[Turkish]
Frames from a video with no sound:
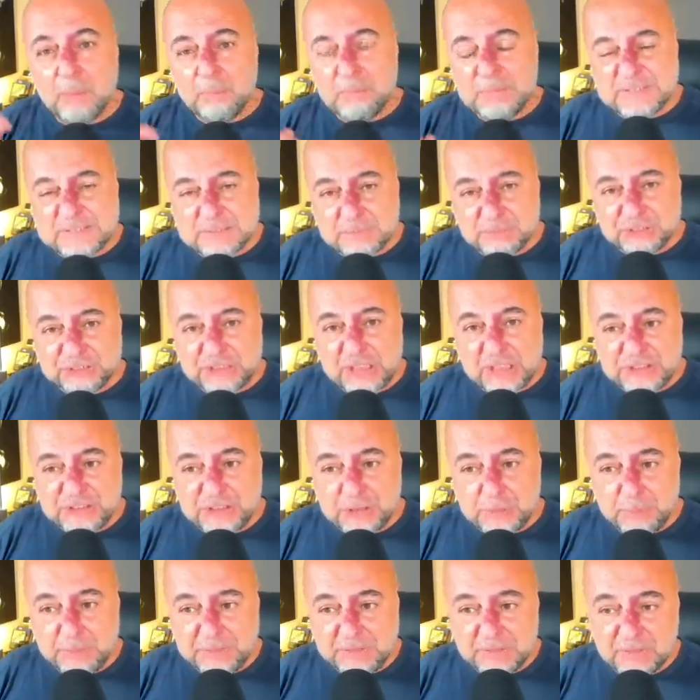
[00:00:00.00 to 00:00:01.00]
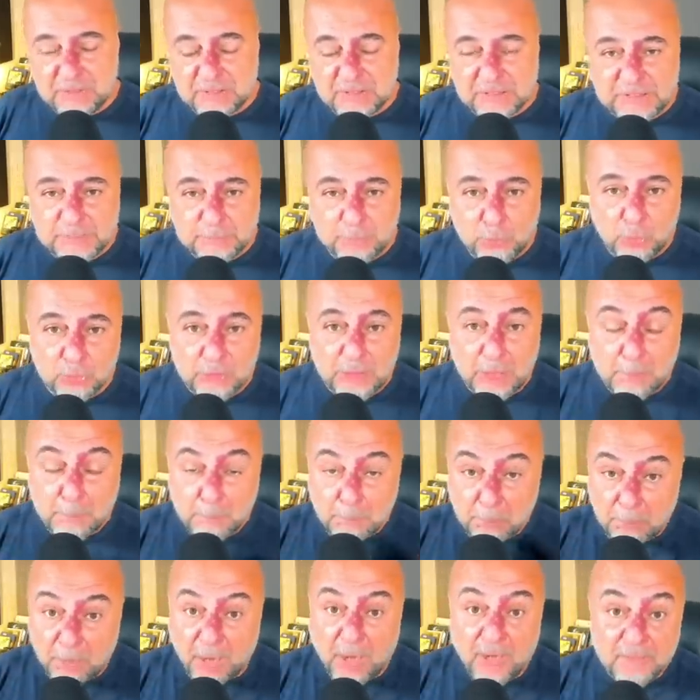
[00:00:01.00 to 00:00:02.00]
bizim ChatGPT'nin rakibi
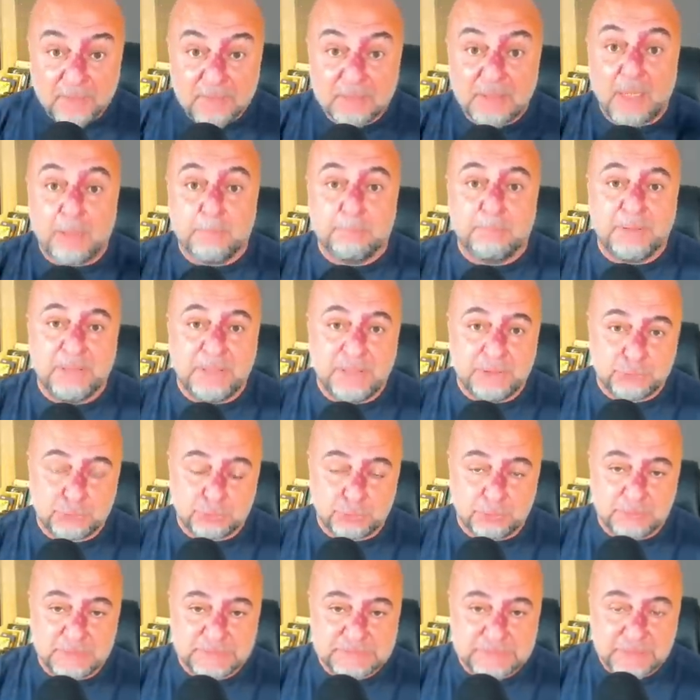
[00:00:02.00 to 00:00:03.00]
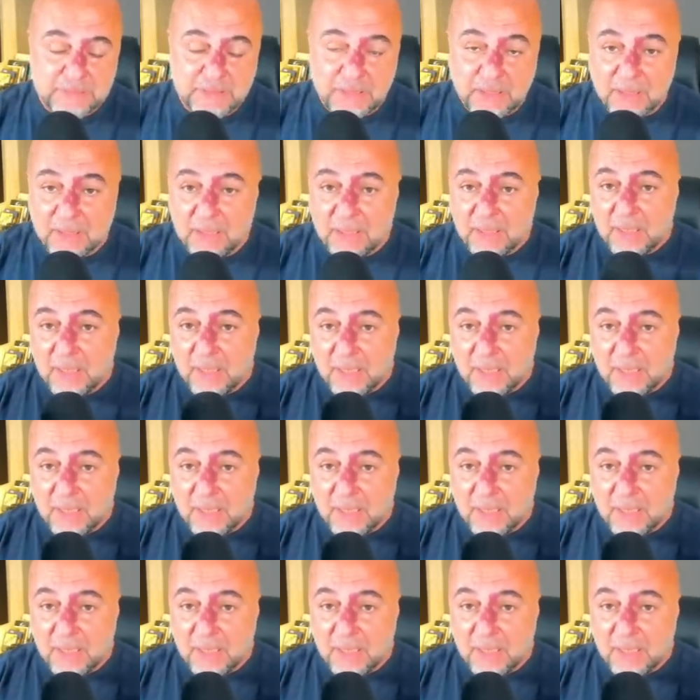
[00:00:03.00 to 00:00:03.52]
olan Bard'la birleşiyor mesela.